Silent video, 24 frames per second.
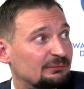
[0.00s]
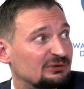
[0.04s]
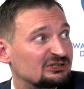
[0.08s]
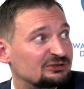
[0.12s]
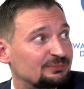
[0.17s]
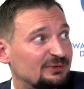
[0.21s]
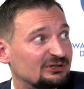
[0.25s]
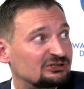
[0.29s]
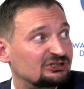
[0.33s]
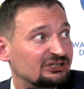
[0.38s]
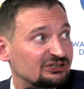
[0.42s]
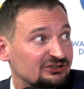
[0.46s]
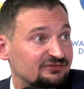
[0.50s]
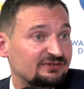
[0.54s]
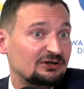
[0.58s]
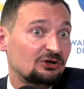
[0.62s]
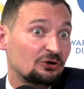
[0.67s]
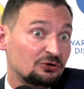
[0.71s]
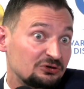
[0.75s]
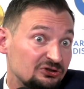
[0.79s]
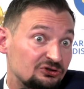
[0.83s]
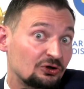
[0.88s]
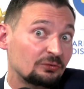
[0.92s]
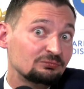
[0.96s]
bezpieczeństwa,
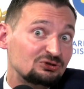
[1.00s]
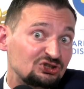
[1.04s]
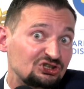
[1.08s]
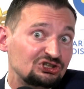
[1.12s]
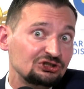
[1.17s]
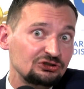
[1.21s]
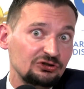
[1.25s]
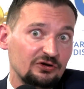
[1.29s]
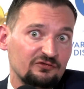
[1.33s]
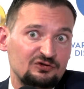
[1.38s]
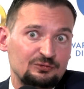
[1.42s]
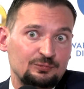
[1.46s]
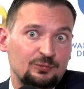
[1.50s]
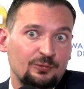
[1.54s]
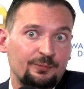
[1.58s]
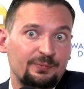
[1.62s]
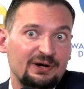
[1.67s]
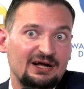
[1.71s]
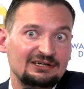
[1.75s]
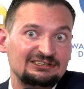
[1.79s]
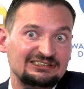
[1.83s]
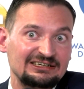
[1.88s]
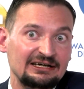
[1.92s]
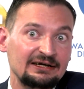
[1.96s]
no i tą silną
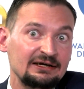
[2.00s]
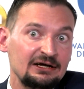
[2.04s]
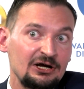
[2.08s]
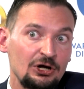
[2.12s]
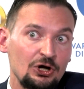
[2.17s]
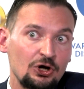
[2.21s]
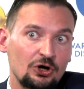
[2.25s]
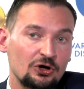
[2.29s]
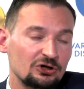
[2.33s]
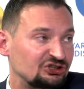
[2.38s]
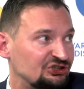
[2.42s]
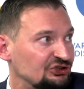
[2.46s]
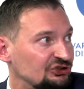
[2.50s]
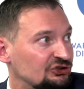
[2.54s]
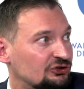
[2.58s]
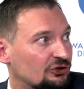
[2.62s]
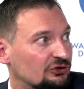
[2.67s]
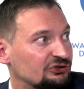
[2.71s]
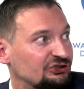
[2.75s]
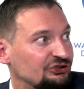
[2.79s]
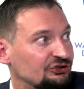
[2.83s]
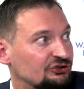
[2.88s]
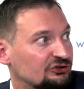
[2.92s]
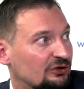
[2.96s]
współpracę
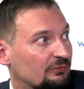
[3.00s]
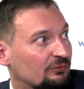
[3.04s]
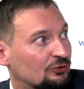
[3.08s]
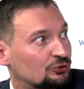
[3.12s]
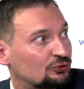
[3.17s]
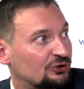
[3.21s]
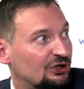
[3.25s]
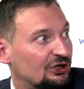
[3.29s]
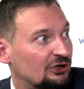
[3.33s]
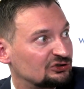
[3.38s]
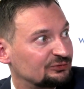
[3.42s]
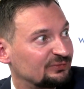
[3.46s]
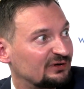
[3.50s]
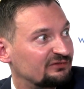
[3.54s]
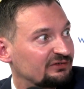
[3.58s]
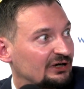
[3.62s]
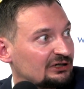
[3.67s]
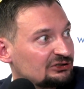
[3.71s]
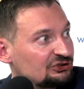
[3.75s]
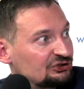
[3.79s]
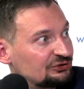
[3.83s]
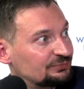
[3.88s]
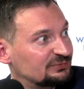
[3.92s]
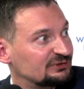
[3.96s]
rosyjsko-chińską, o której
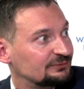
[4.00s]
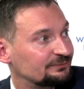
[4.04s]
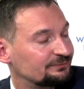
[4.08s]
rozmawialiśmy.